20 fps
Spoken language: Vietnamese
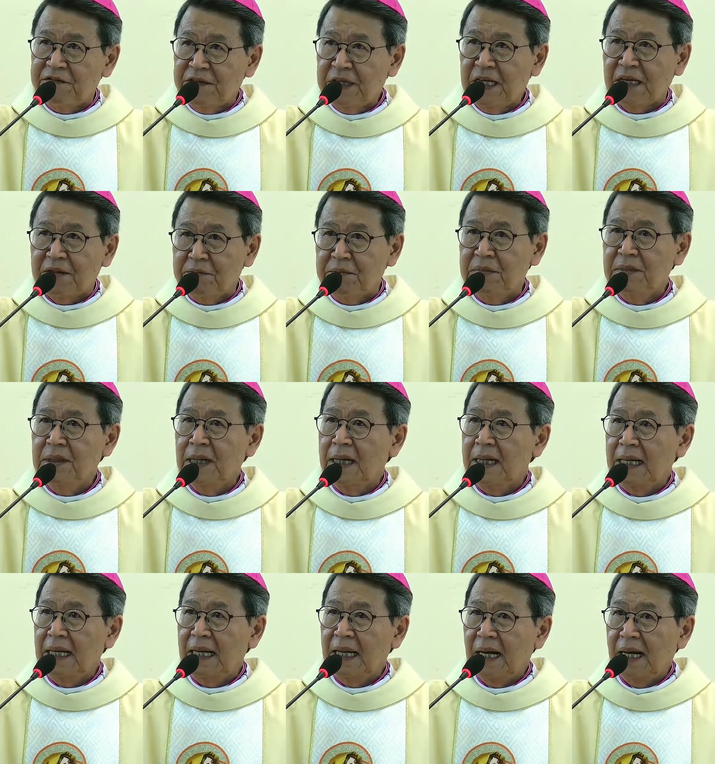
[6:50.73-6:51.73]
viết 10
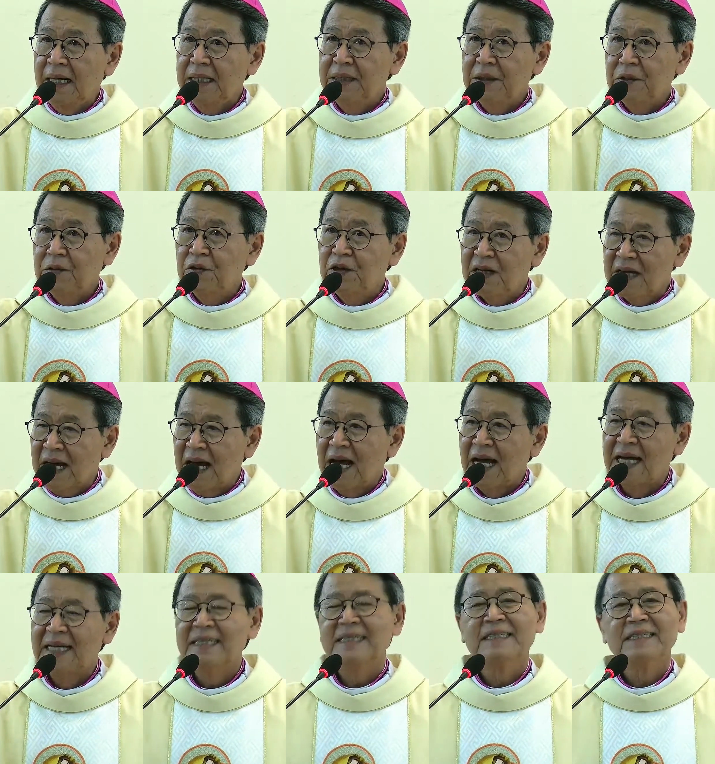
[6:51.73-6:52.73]
lời của
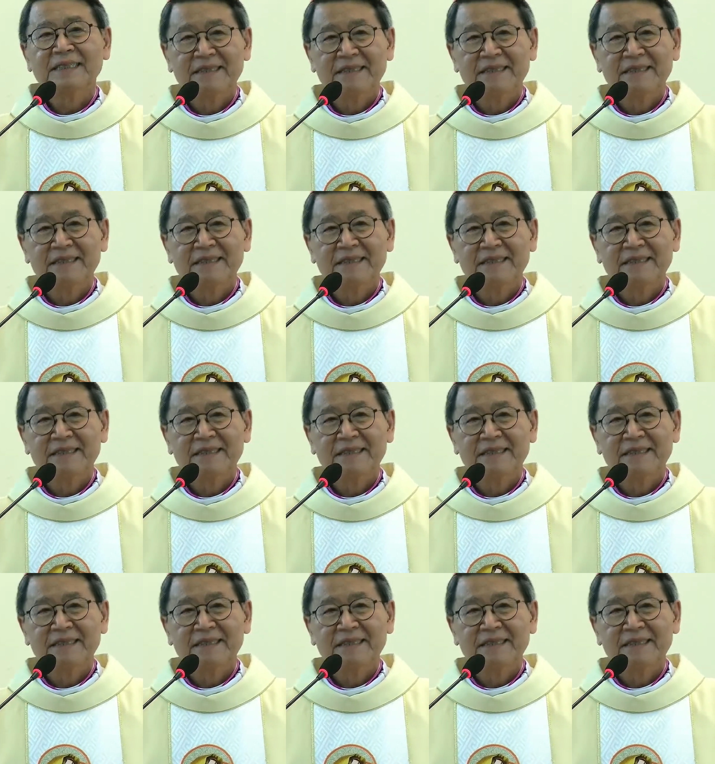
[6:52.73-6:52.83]
Ngài.